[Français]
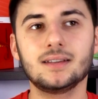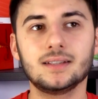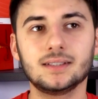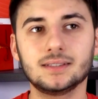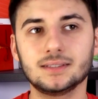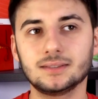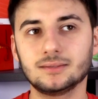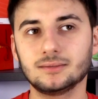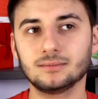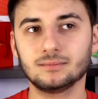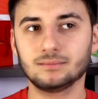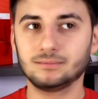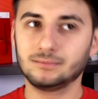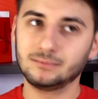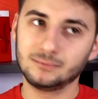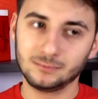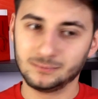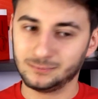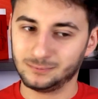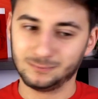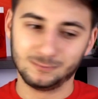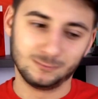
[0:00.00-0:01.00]
et...
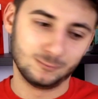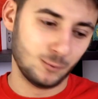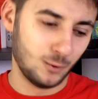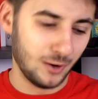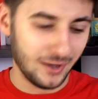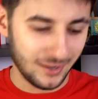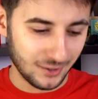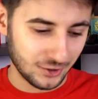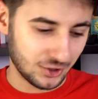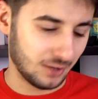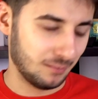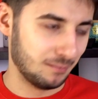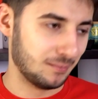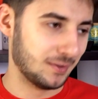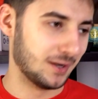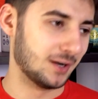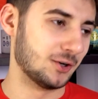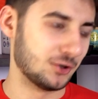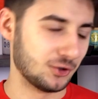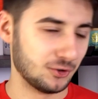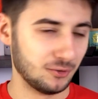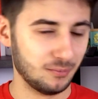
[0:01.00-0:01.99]
Ouais, j'aime
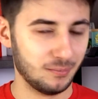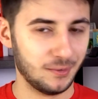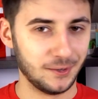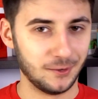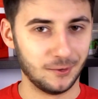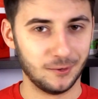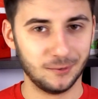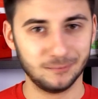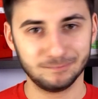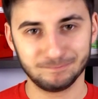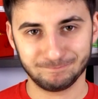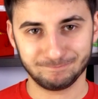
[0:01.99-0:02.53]
bien les jeux de bagnole.